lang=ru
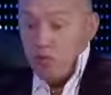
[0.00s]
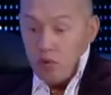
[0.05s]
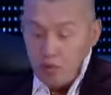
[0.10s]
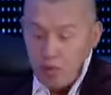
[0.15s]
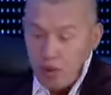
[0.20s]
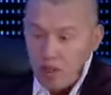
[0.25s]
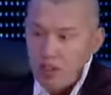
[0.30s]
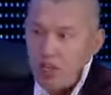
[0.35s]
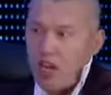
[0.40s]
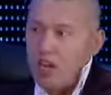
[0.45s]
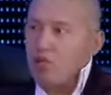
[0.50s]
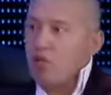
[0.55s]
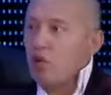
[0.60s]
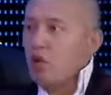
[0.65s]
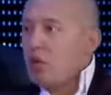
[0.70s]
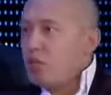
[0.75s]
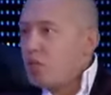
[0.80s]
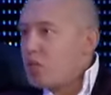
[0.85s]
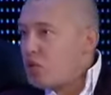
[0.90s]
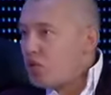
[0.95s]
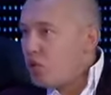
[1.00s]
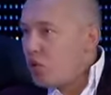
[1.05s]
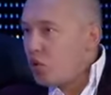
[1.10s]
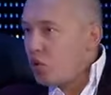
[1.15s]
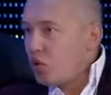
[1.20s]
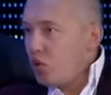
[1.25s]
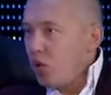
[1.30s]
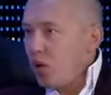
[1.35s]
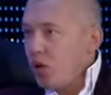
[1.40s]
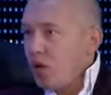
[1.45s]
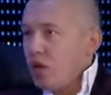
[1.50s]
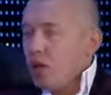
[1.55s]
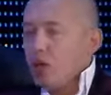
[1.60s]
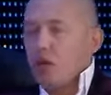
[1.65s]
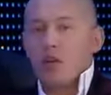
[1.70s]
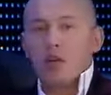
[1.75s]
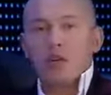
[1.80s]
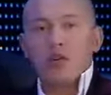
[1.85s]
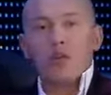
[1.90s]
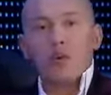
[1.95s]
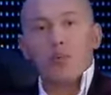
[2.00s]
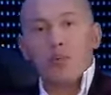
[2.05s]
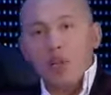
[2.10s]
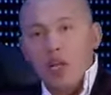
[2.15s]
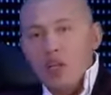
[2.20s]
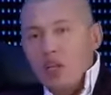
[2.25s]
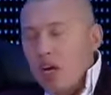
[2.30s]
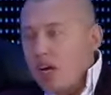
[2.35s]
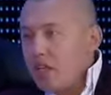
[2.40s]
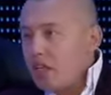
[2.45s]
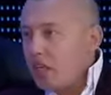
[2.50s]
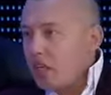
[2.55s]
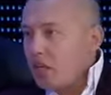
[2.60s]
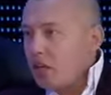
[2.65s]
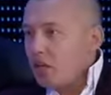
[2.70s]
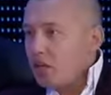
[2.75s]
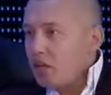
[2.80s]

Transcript: выполняет вроде бы свою роль, но плода нет.